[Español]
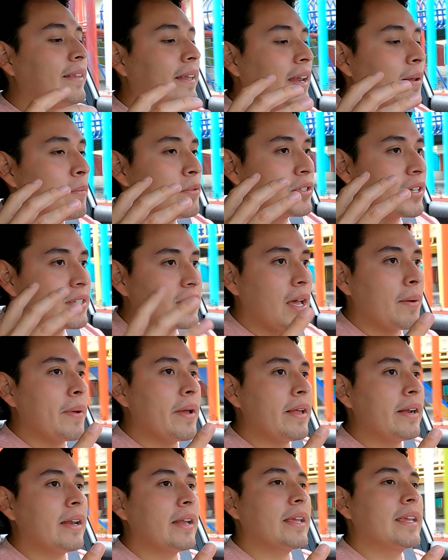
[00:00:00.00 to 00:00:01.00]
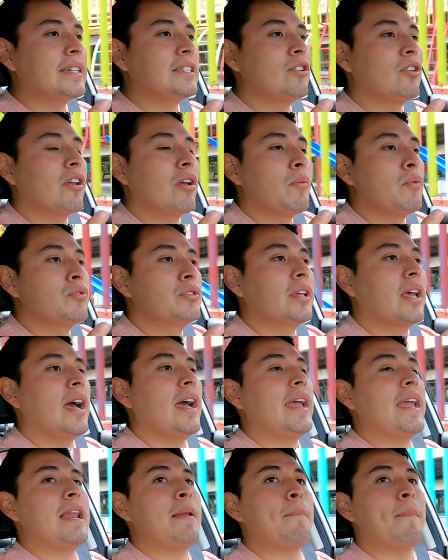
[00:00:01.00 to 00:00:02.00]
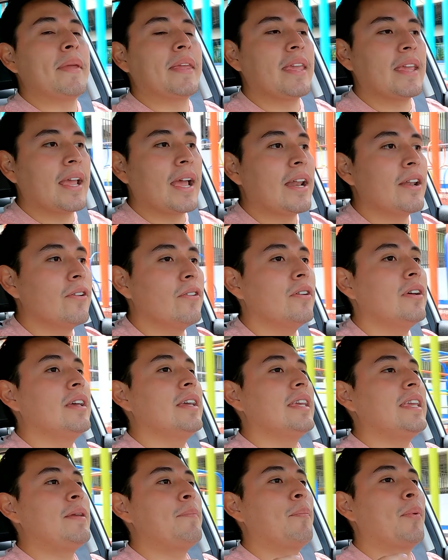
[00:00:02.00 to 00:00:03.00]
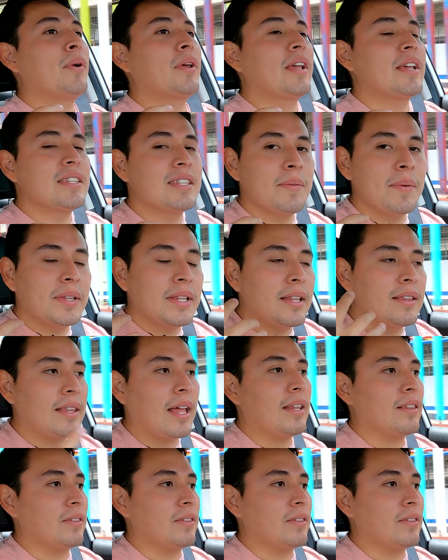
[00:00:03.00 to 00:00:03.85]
tenemos que saber qué es lo que busca el mexicano y por qué se venden